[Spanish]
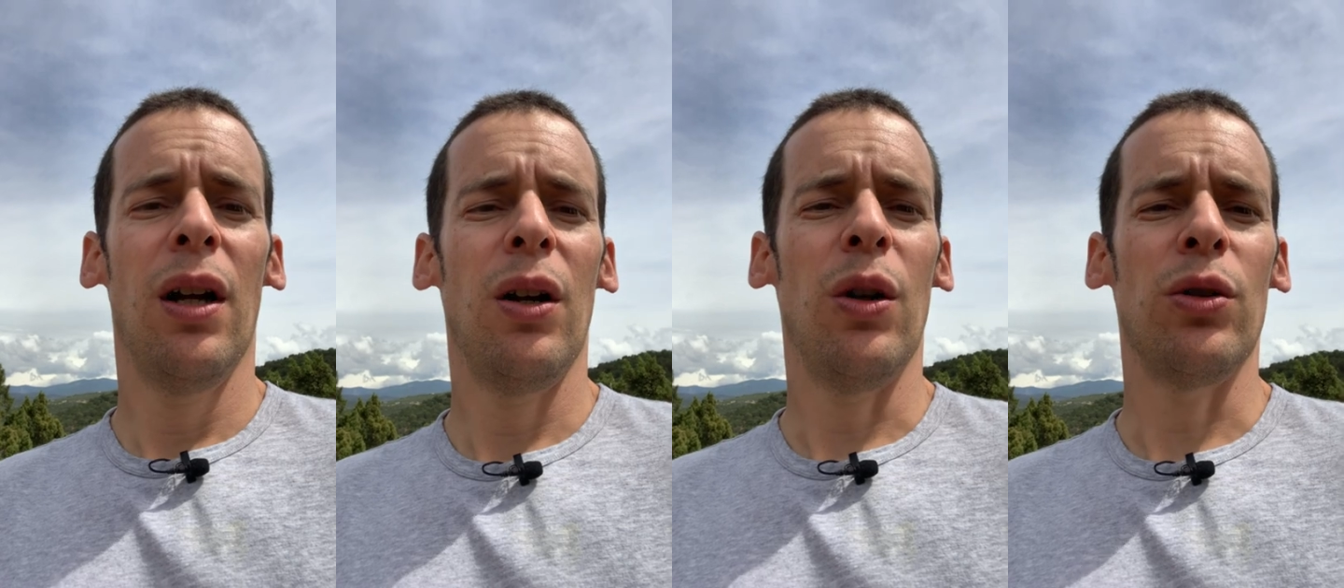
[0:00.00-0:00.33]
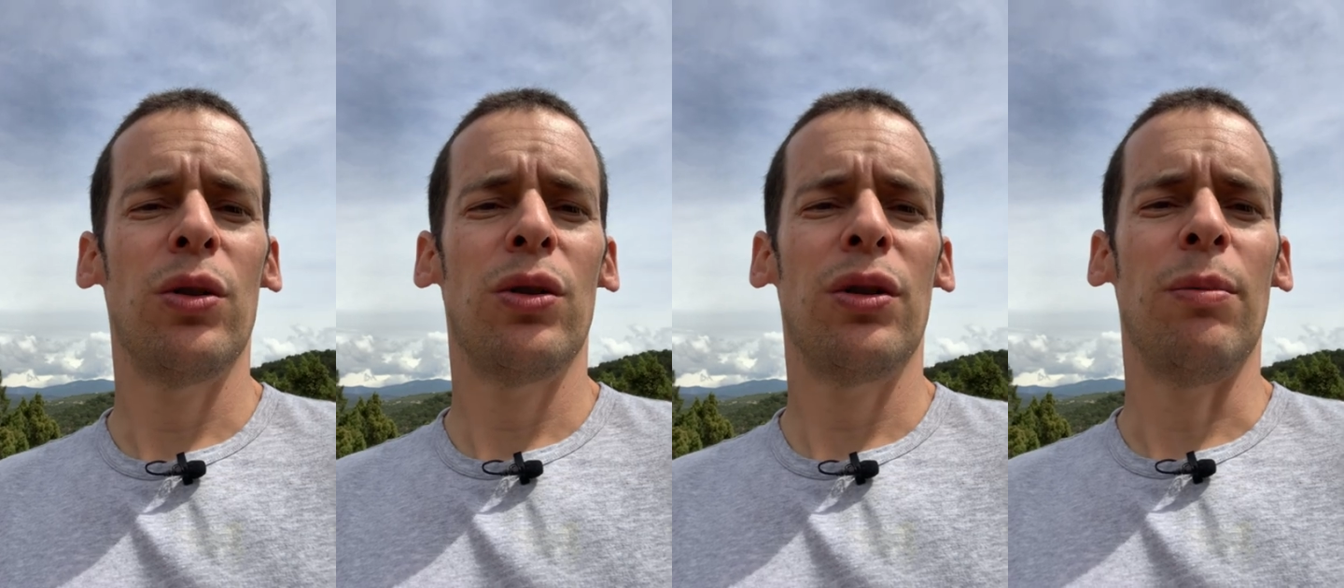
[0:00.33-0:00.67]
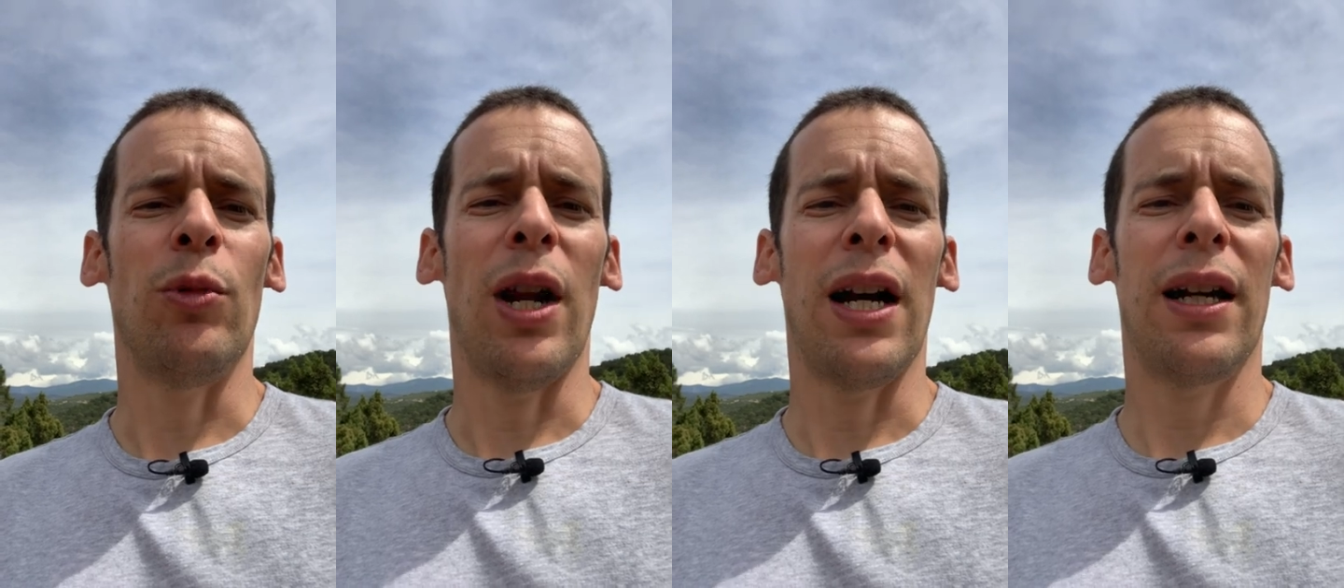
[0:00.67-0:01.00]
Los
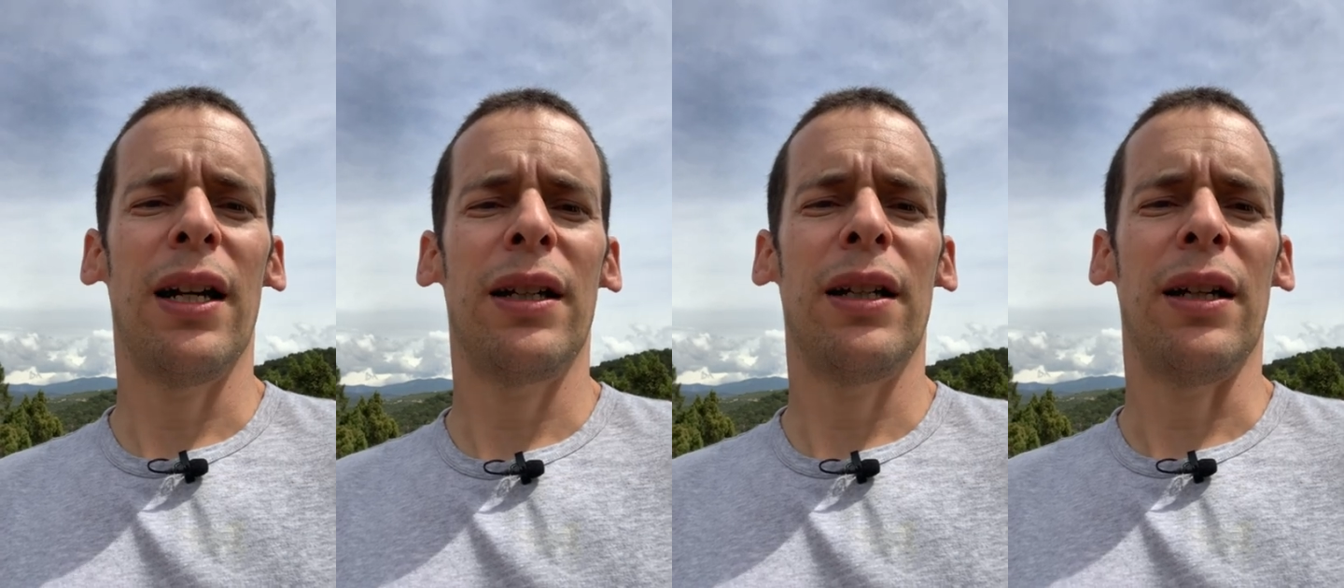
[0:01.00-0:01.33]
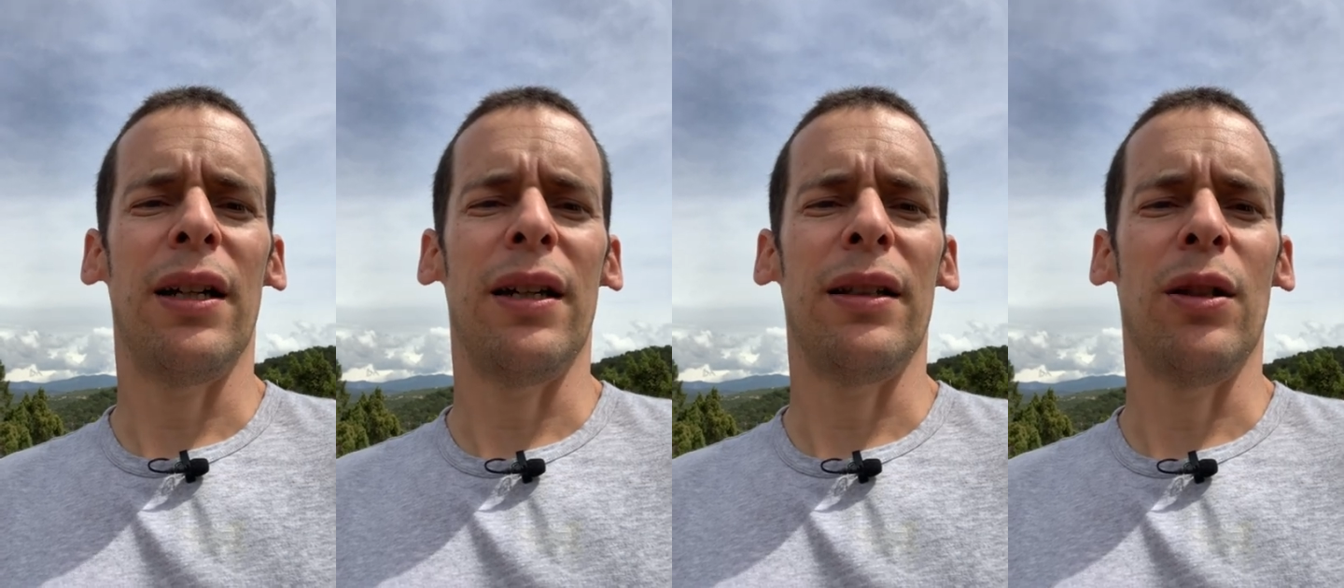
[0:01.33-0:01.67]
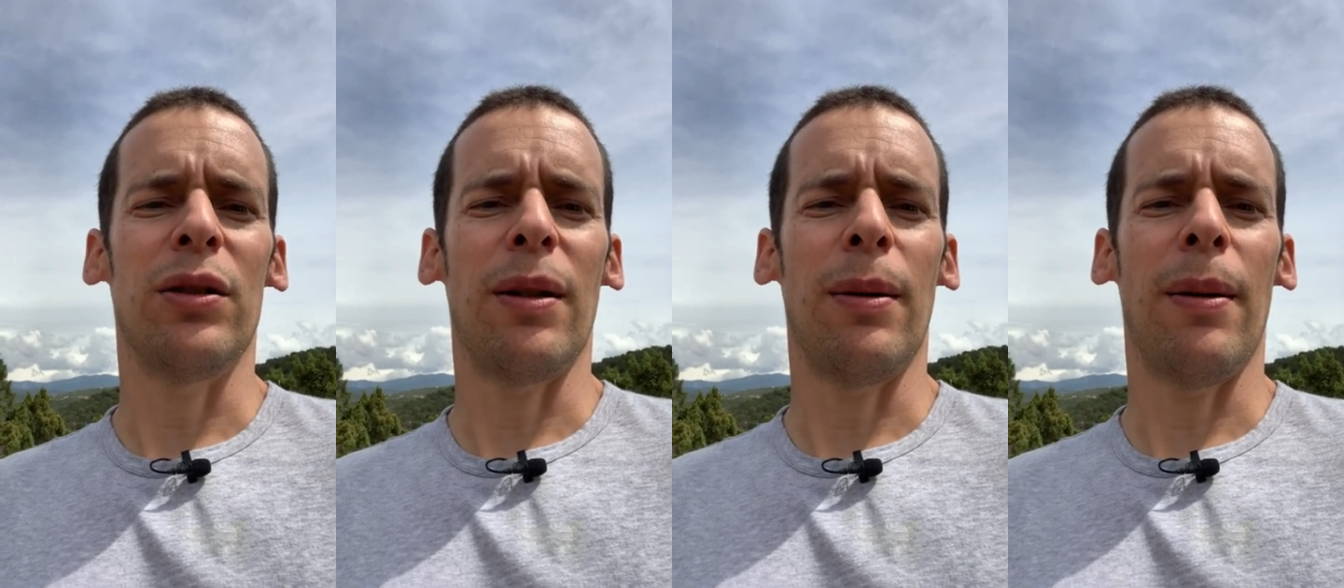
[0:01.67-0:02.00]
simulacra que, de
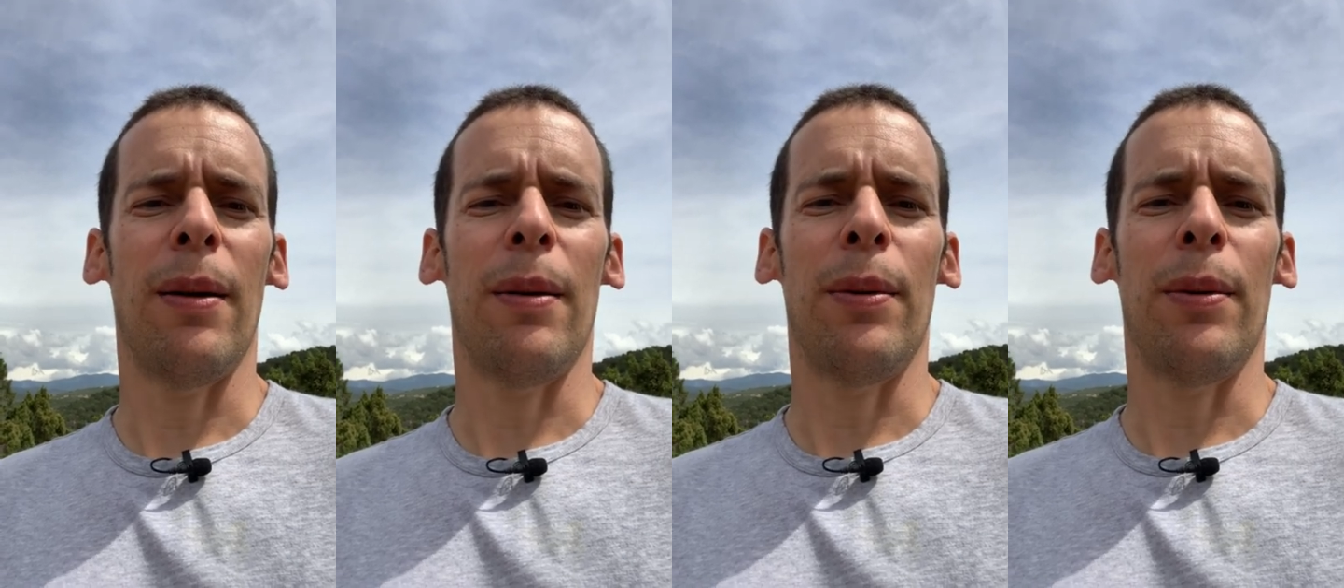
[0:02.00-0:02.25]
los que hablaba